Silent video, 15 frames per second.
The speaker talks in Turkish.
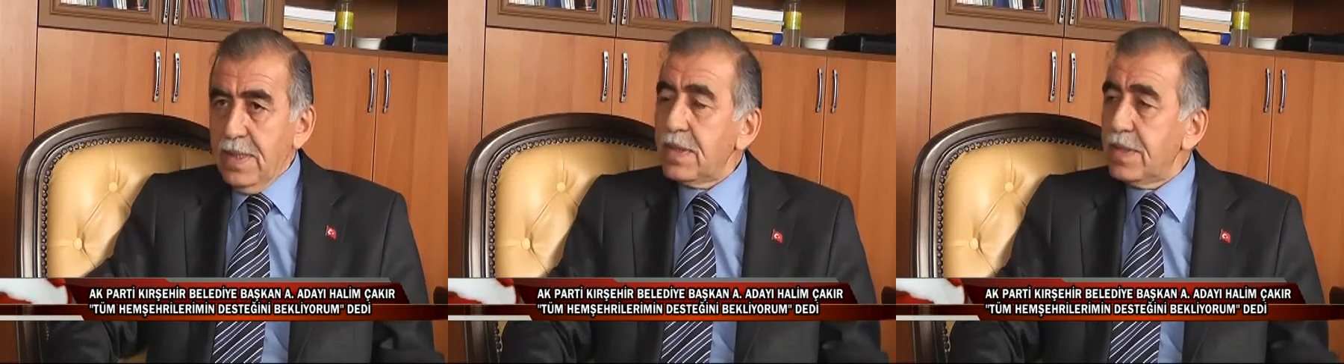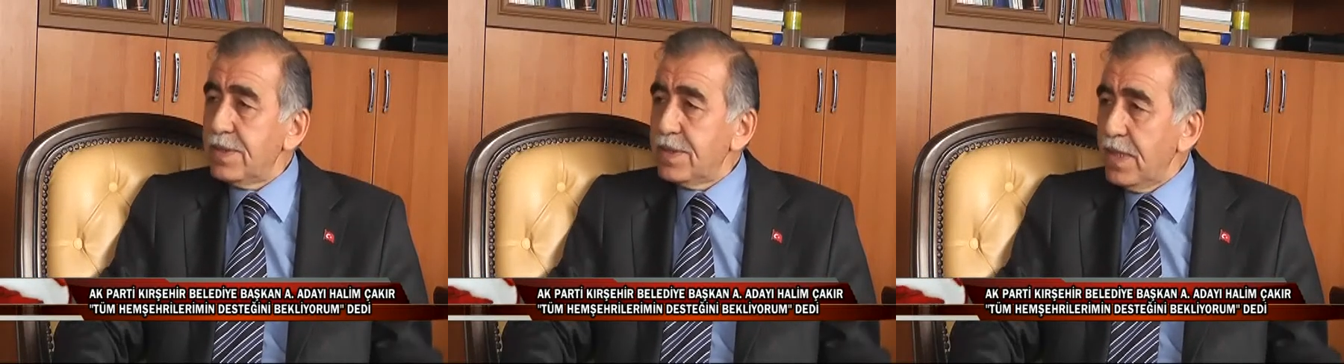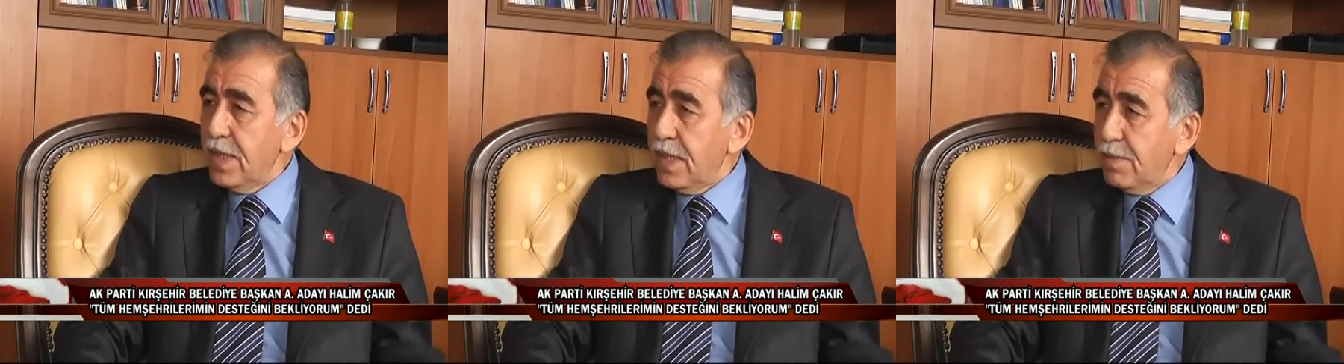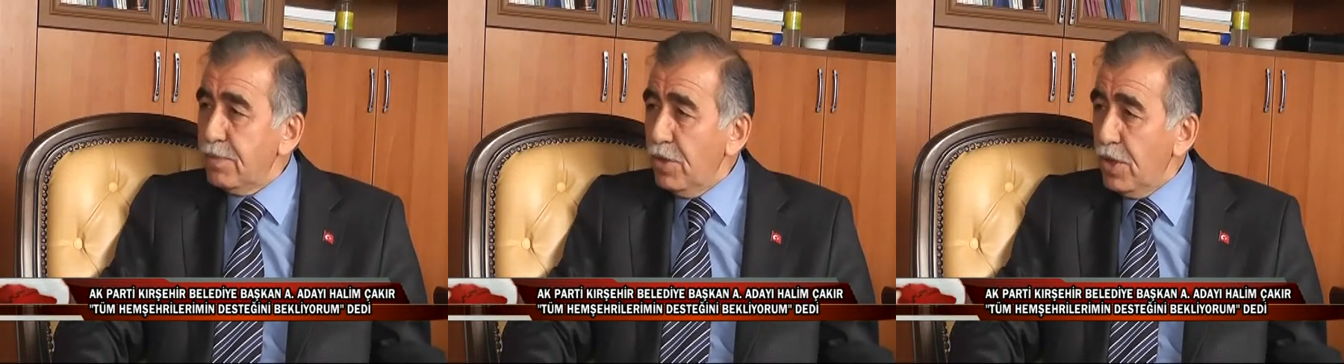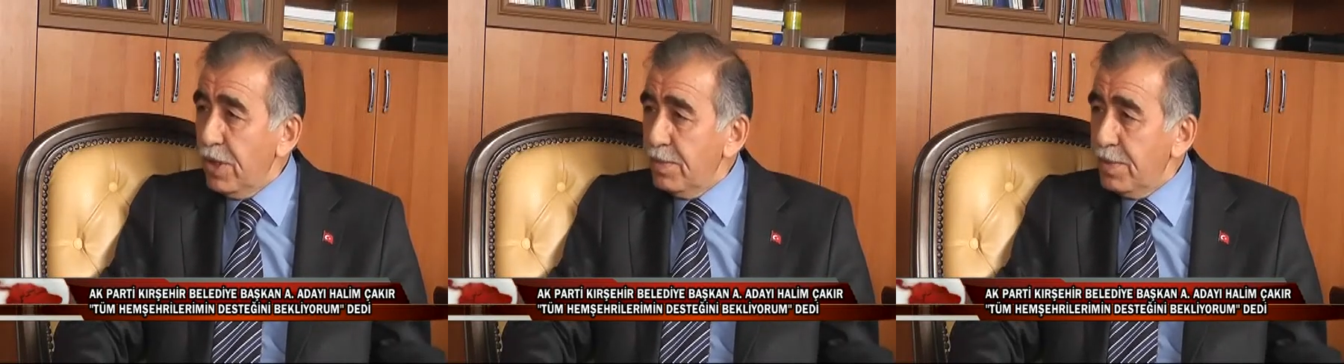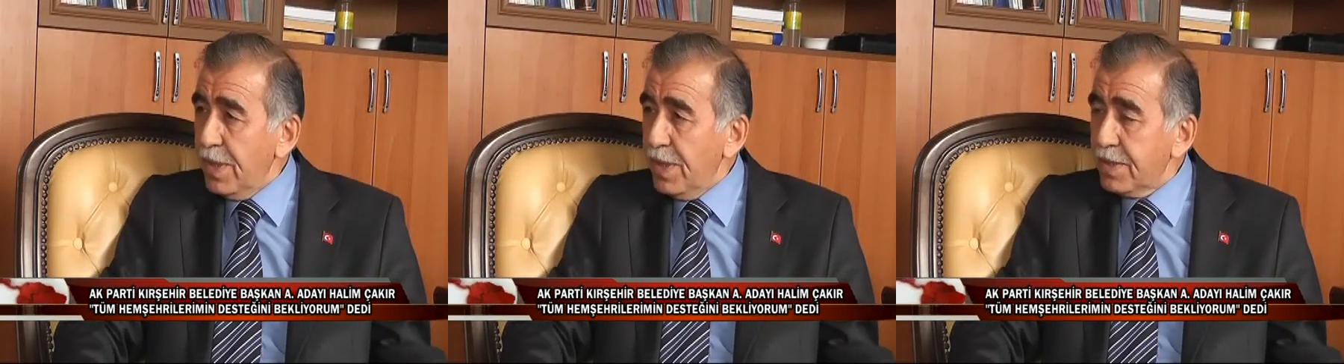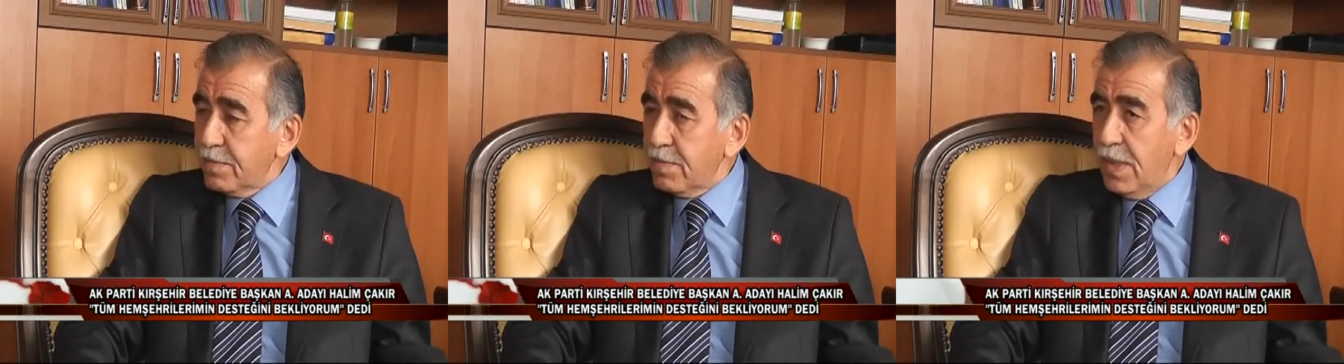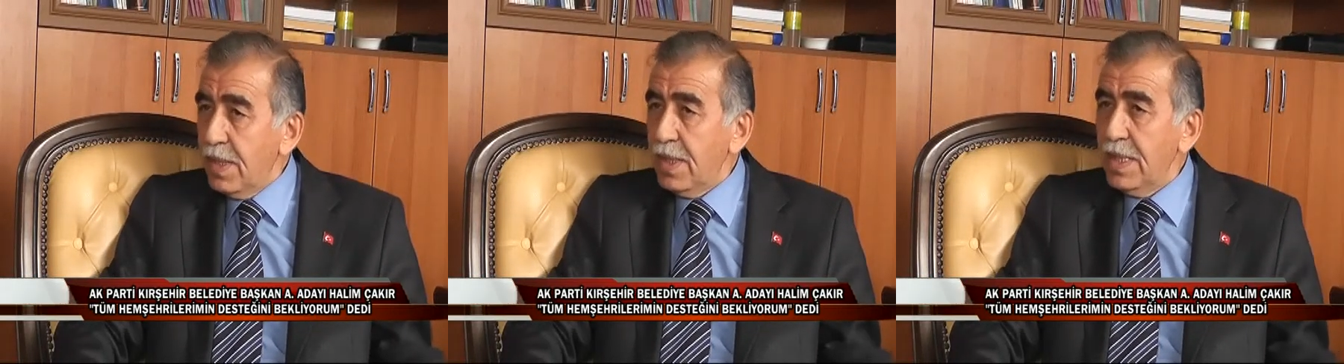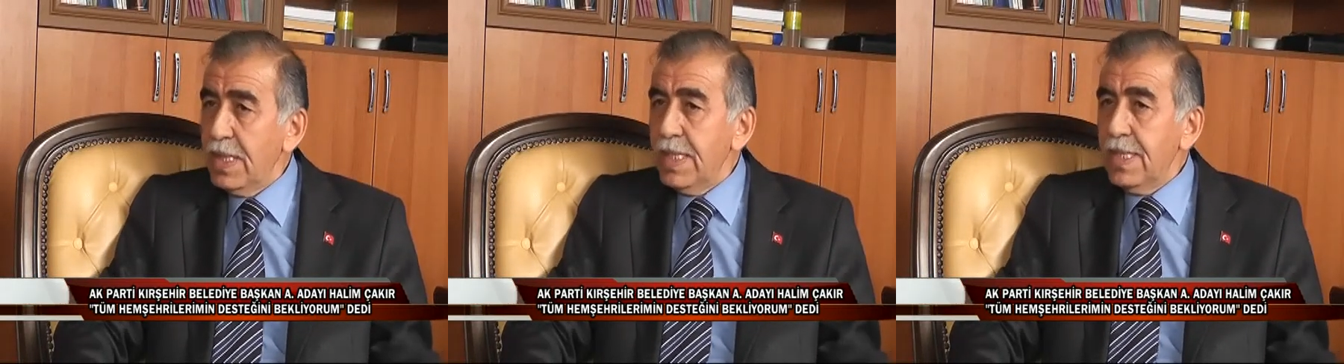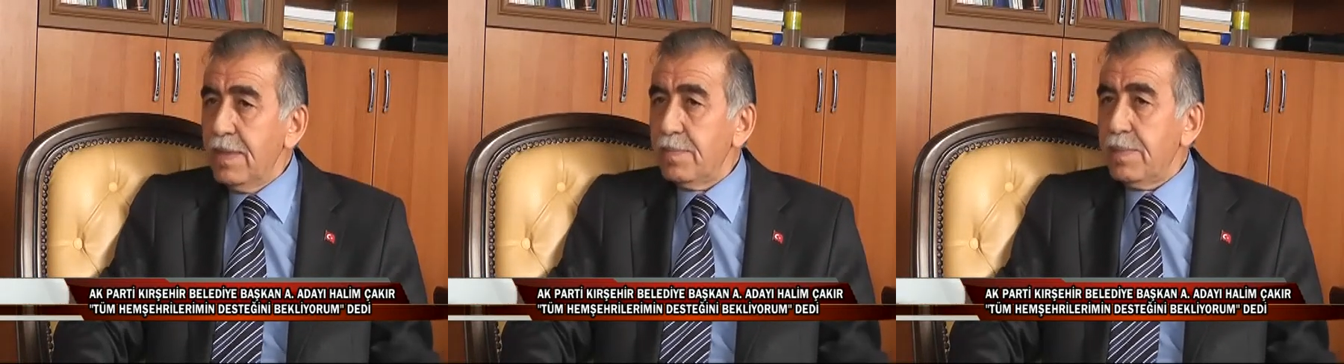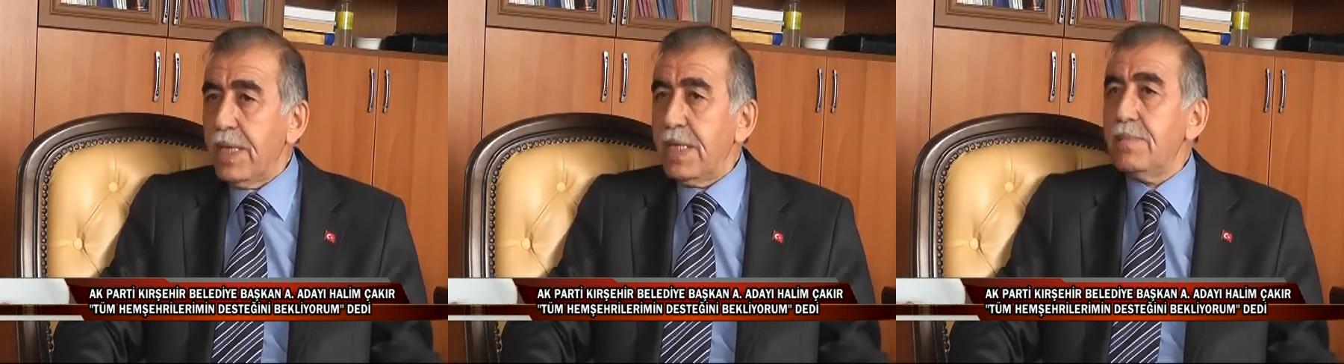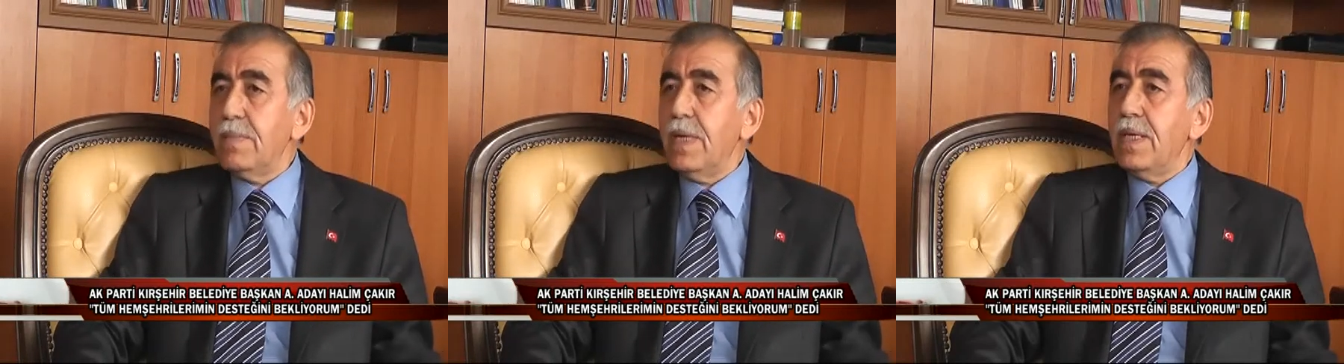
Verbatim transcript: Kırşehir'e böyle bir arıtma benim